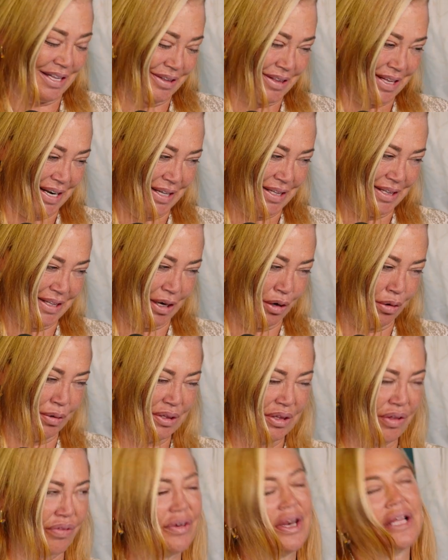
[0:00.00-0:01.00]
39,
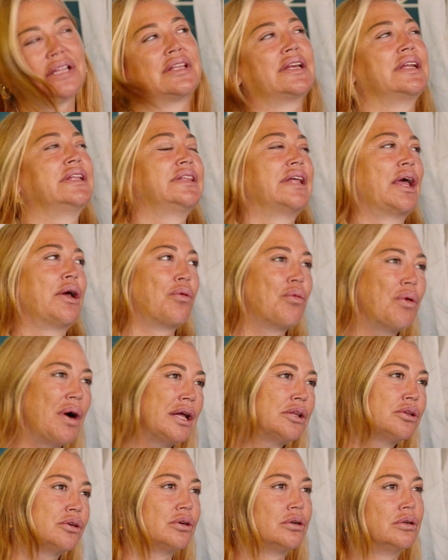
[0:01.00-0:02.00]
tendría
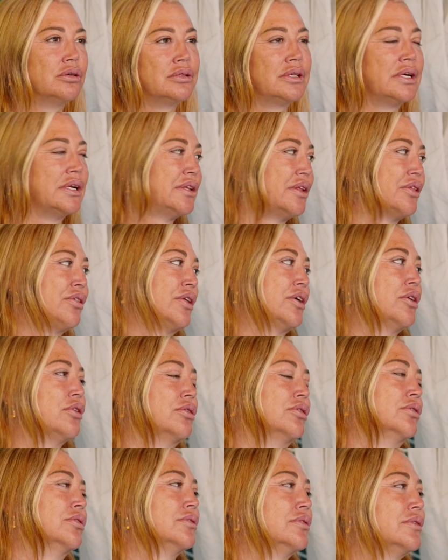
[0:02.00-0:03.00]
34,
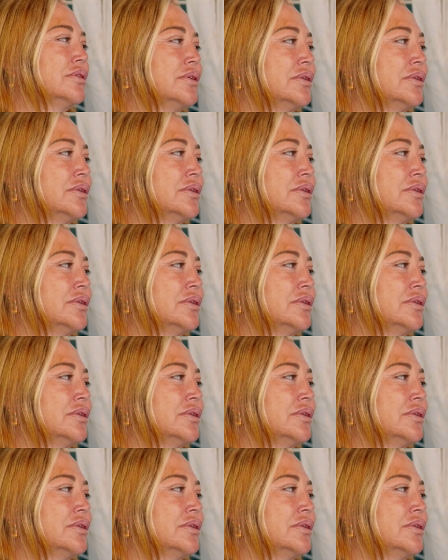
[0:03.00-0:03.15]
35.